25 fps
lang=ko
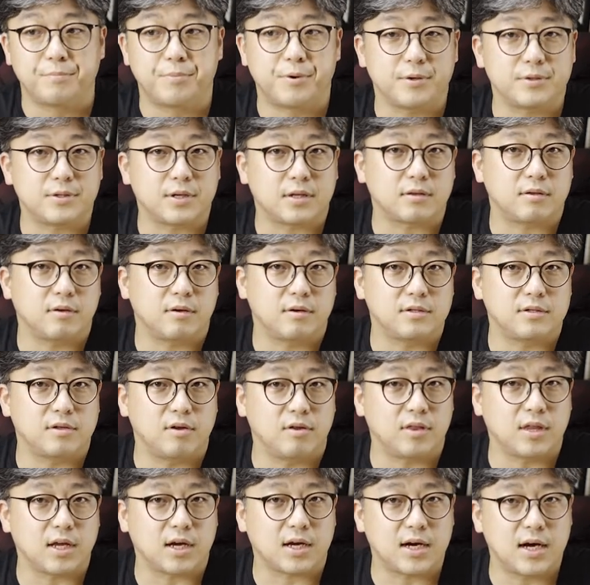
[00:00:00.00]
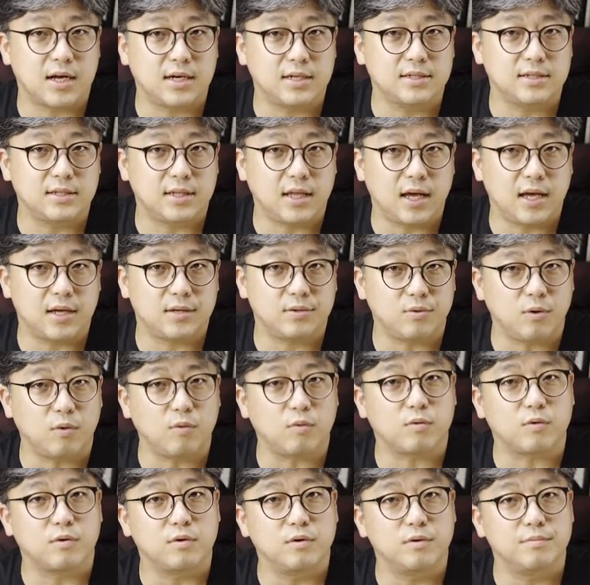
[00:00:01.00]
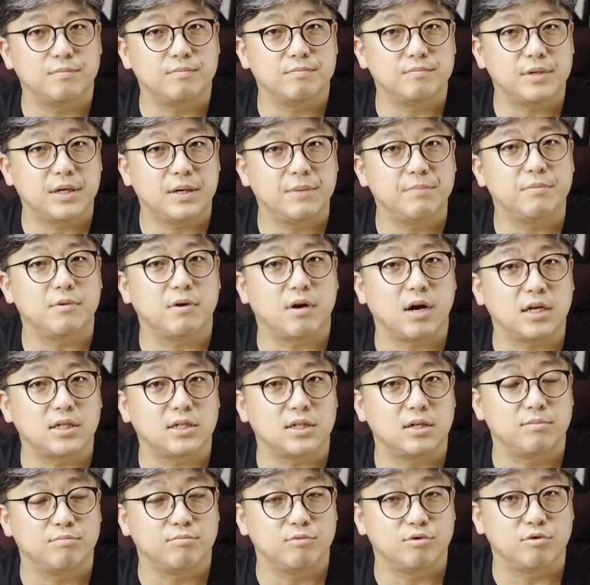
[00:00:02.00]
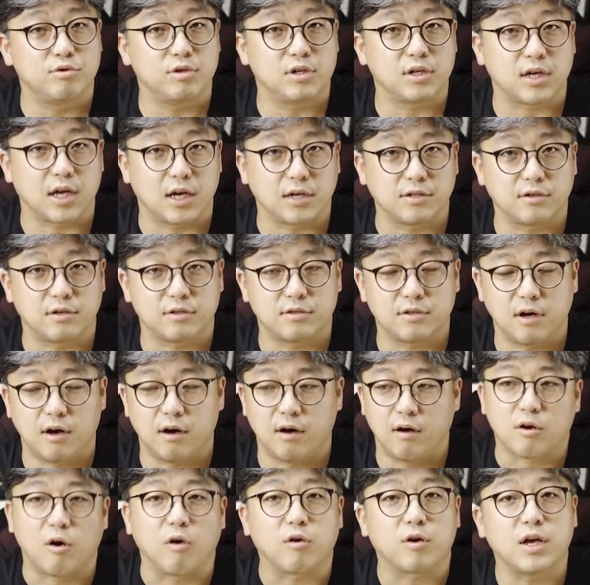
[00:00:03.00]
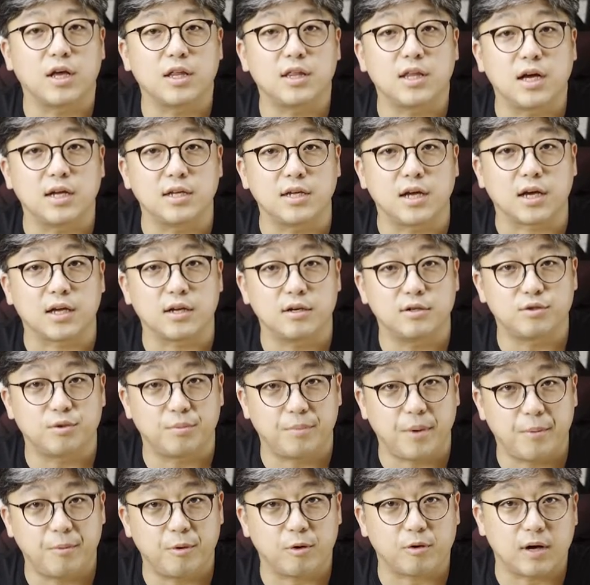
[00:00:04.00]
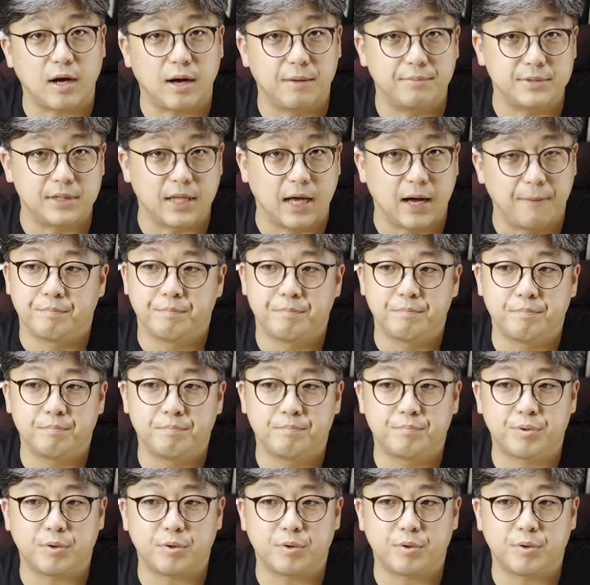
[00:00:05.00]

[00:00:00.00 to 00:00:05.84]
프로젝터를 선택하는데 조금 힘들어 하시는 분들이 계셔서 거기에 대한 얘기를 좀 해볼까 합니다 음,